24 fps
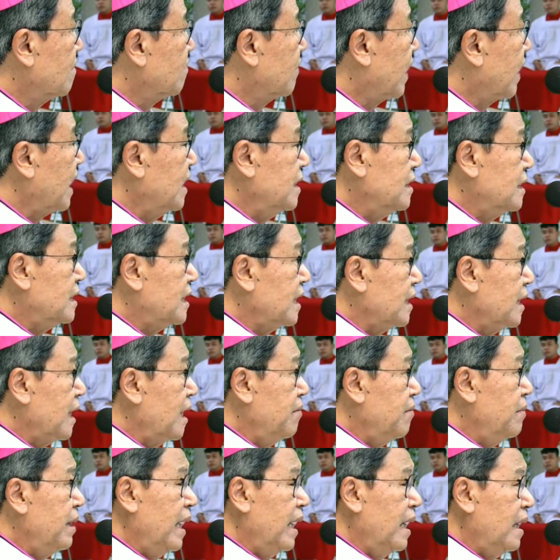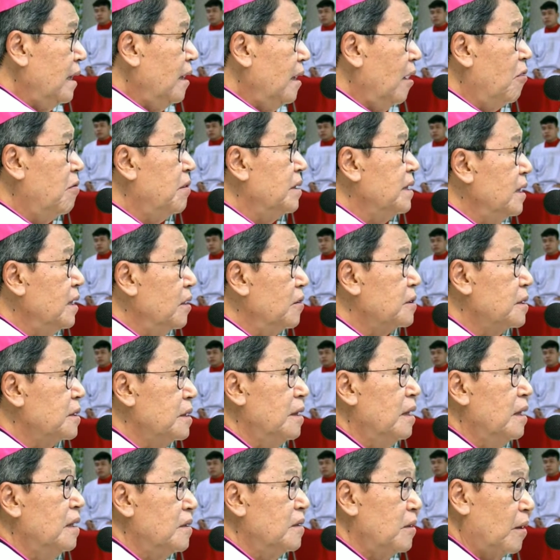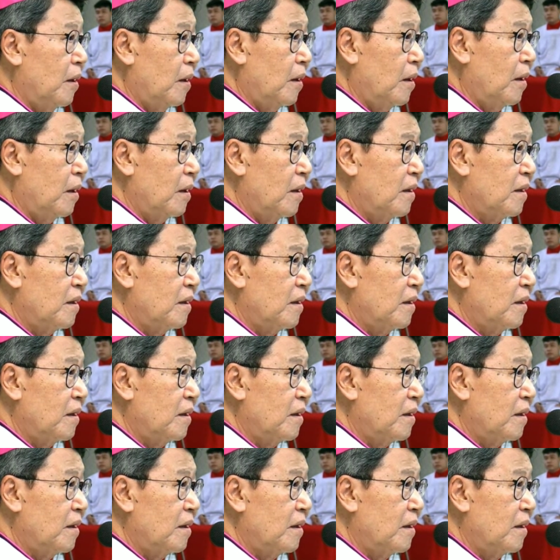và anh chị em hết lòng yêu thương nó